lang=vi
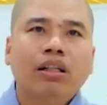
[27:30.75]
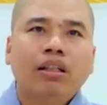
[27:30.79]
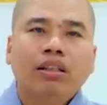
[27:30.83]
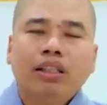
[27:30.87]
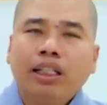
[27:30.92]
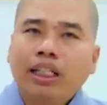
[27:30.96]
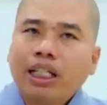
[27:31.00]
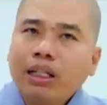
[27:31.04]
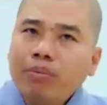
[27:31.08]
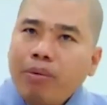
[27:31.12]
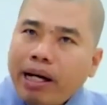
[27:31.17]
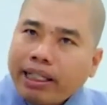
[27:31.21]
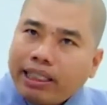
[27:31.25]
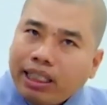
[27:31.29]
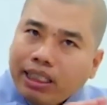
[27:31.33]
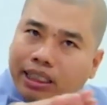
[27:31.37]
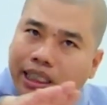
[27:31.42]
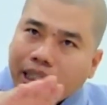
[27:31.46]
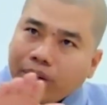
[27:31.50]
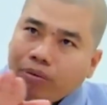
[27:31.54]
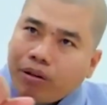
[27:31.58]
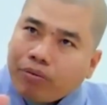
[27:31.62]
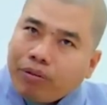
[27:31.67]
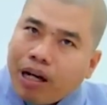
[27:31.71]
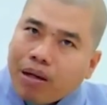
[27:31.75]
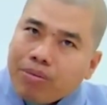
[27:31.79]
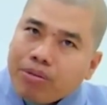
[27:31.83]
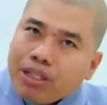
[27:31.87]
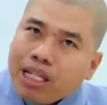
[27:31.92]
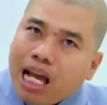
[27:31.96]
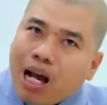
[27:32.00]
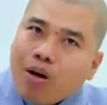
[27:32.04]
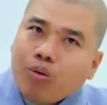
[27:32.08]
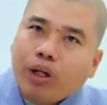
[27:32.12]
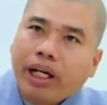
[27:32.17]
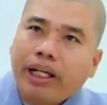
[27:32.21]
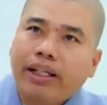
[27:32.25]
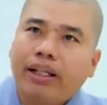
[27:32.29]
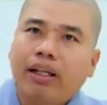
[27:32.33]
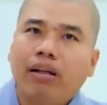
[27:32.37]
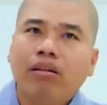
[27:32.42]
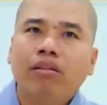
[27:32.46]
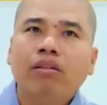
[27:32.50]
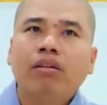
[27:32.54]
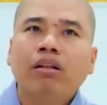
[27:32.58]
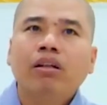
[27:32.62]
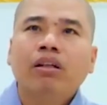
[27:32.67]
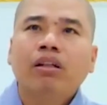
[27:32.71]
Những cái bài chia sẻ vào pháp sau này nè,
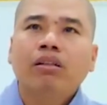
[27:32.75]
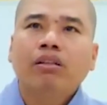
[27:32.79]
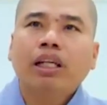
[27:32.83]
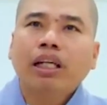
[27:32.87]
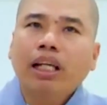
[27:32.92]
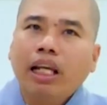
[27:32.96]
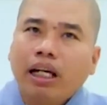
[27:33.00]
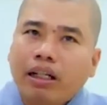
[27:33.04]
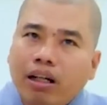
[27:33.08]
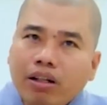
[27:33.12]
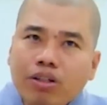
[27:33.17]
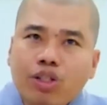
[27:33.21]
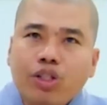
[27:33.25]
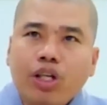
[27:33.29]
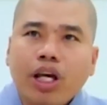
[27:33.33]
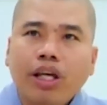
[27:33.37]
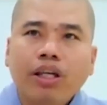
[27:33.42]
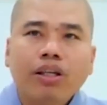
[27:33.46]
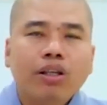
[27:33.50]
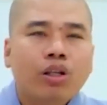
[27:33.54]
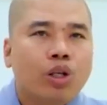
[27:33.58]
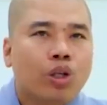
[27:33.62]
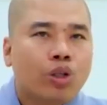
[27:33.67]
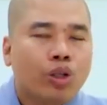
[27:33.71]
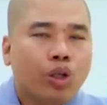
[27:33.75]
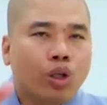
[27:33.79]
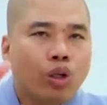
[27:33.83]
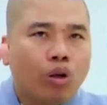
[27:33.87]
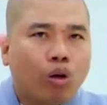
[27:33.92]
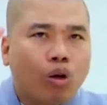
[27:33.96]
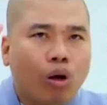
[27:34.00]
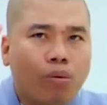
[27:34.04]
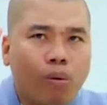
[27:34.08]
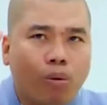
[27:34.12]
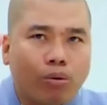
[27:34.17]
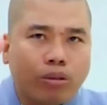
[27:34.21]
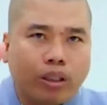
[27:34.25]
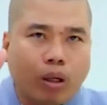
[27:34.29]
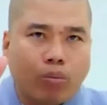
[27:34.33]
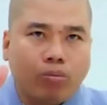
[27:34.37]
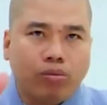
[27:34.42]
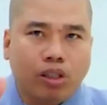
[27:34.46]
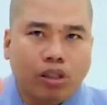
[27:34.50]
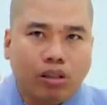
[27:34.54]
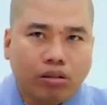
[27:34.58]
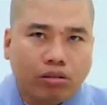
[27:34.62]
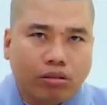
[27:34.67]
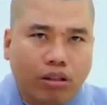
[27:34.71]
tuy là cư sĩ nhưng nó có một trọng
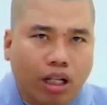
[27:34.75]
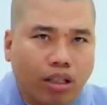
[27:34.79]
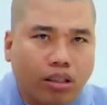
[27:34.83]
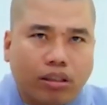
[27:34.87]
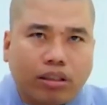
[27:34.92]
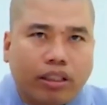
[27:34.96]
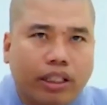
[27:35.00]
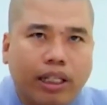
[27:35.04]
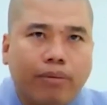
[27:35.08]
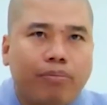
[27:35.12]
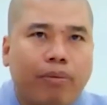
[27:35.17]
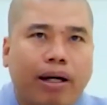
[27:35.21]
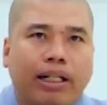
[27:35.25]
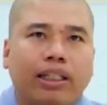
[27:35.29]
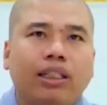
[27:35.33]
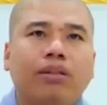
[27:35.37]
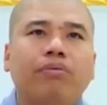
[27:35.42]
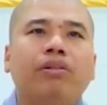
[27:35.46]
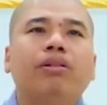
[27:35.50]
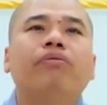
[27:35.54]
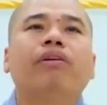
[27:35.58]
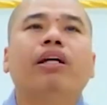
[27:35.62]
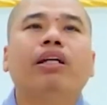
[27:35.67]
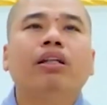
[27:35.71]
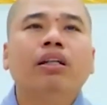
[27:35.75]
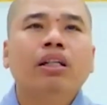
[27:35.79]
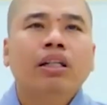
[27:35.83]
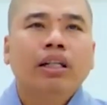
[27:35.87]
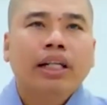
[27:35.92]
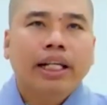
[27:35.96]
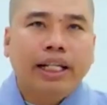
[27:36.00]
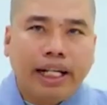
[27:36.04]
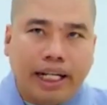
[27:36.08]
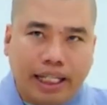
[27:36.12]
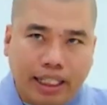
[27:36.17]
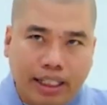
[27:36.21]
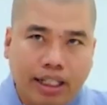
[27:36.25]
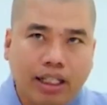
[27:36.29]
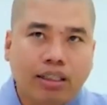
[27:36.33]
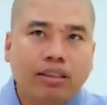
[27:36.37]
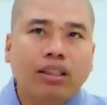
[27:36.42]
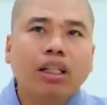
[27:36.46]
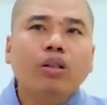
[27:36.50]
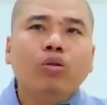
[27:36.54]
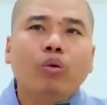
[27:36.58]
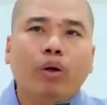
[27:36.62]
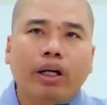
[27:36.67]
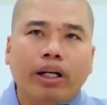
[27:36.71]
lượng cực kỳ mạnh cho quý vị để gầy dựng
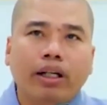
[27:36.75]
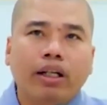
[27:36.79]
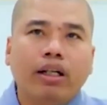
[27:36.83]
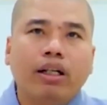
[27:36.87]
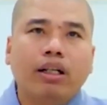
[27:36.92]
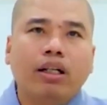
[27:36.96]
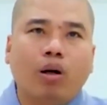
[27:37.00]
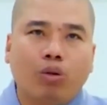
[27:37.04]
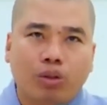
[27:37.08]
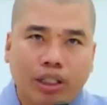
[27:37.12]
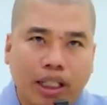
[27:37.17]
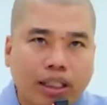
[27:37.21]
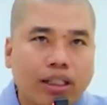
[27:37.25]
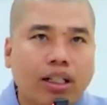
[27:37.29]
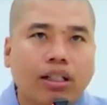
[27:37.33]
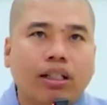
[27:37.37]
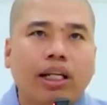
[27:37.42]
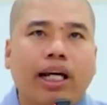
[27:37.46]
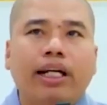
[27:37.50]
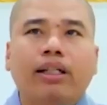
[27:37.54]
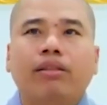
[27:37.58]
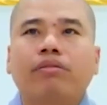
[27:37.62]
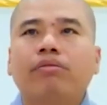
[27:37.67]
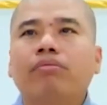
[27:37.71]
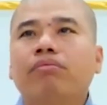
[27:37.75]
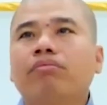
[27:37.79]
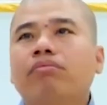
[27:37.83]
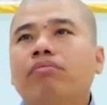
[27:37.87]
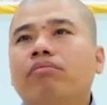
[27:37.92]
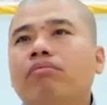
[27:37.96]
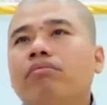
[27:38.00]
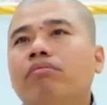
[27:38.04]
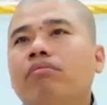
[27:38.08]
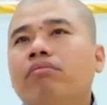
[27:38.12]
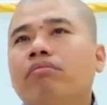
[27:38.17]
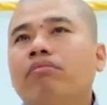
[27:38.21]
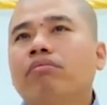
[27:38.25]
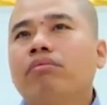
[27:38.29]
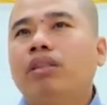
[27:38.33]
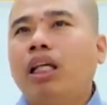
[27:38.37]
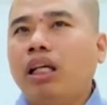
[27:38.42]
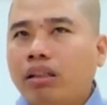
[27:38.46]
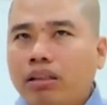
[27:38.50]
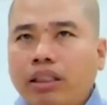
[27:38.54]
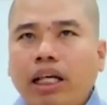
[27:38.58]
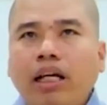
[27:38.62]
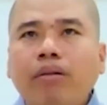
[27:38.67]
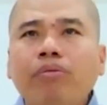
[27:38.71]
tín nguyện cầu sanh cực lạc,
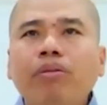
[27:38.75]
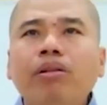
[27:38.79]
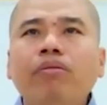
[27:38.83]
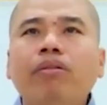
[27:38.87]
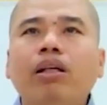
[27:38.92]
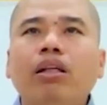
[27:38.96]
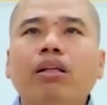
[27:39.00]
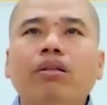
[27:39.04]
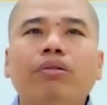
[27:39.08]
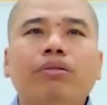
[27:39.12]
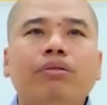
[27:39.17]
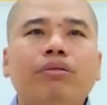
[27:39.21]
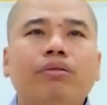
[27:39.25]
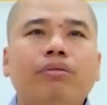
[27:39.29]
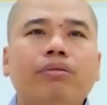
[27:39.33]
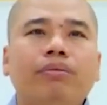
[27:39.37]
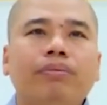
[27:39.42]
chắc chắn quý vị luôn.